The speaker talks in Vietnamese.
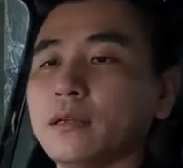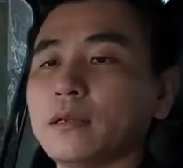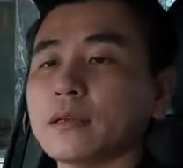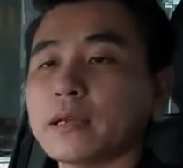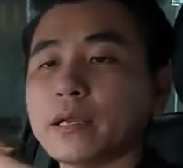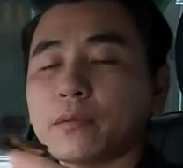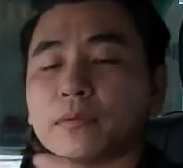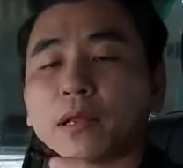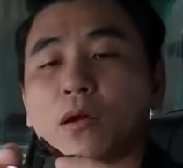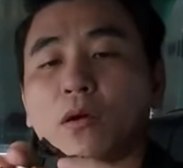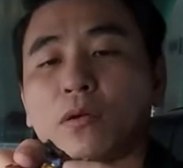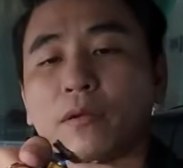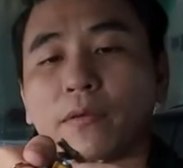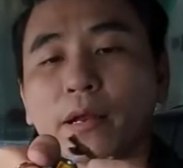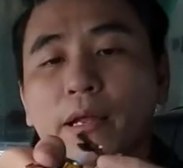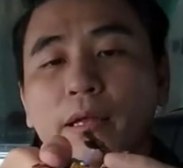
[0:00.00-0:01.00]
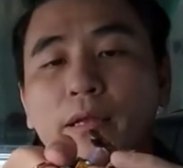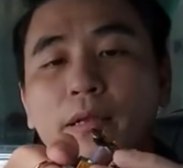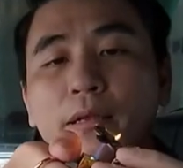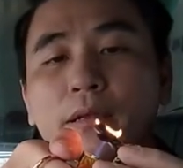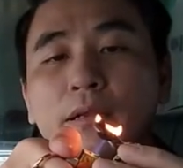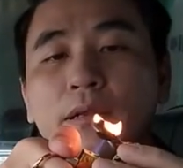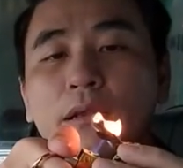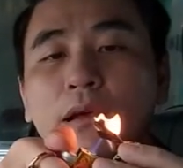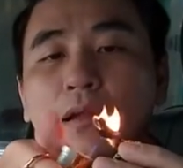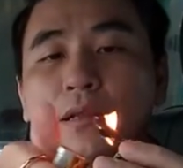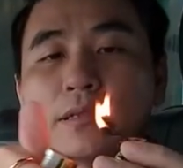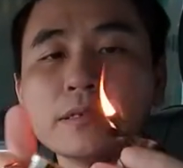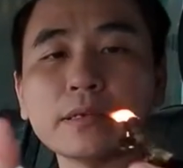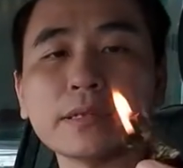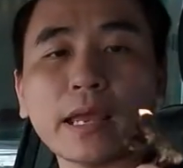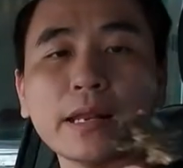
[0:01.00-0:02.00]
khi chúng ta đốt như vậy này đó
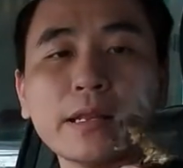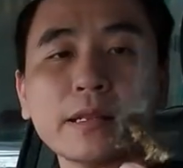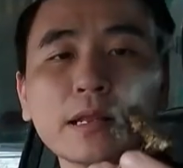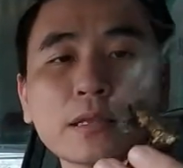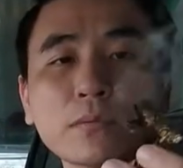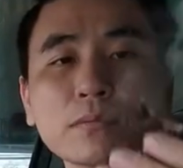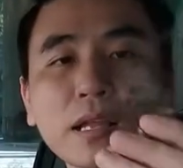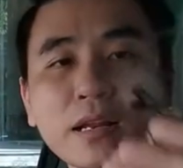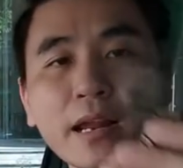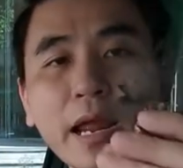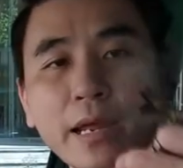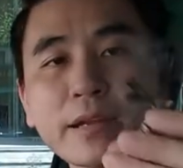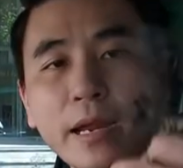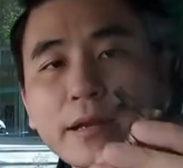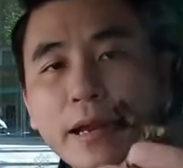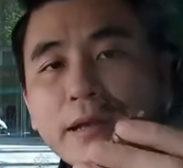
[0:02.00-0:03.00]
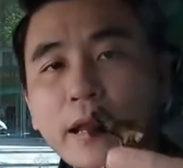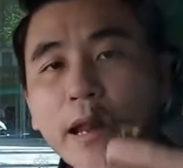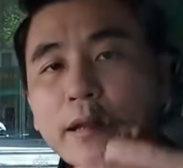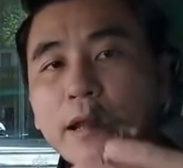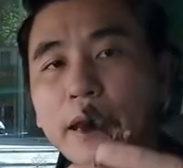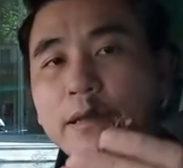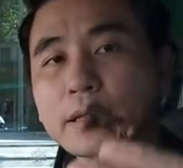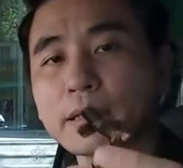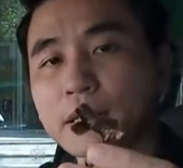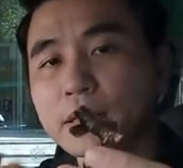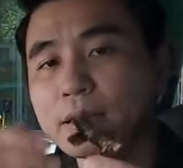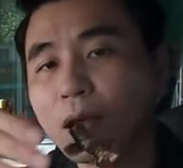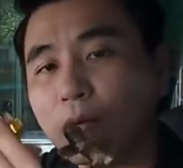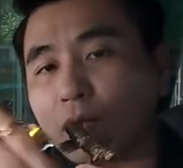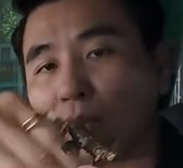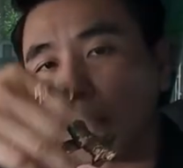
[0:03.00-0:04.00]
vừa cháy lên là chúng ta rải rải rải rải rải để tinh
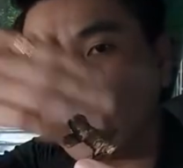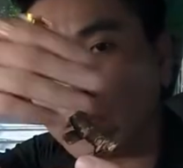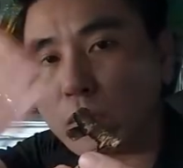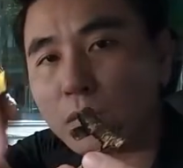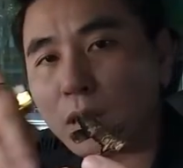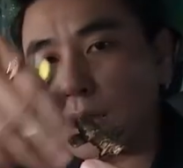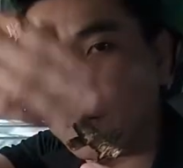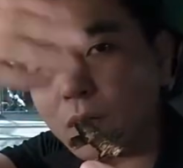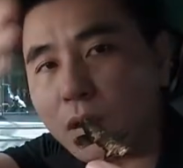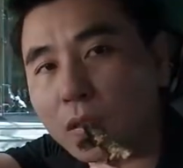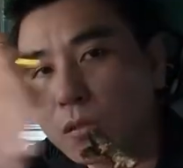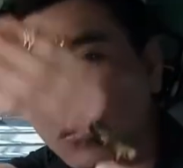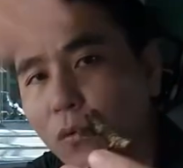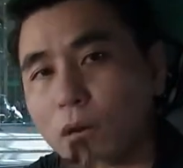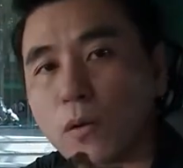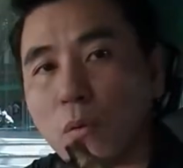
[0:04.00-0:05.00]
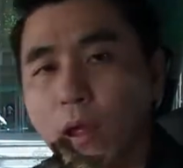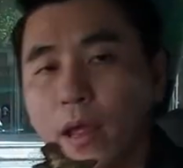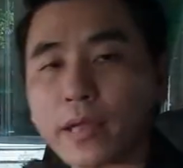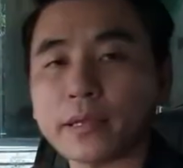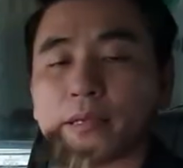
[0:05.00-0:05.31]
dầu theo làn khói tủa ra ngoài